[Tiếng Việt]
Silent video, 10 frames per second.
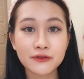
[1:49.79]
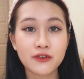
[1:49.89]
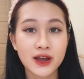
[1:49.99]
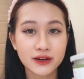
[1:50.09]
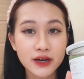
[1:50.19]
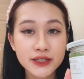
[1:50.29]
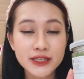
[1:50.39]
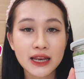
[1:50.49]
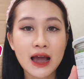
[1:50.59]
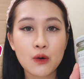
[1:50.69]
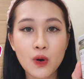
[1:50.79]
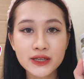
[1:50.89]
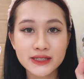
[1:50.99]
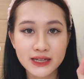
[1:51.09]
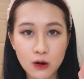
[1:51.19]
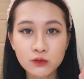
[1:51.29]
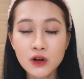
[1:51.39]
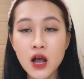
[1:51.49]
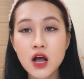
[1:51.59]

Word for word: và đây chính là wax nóng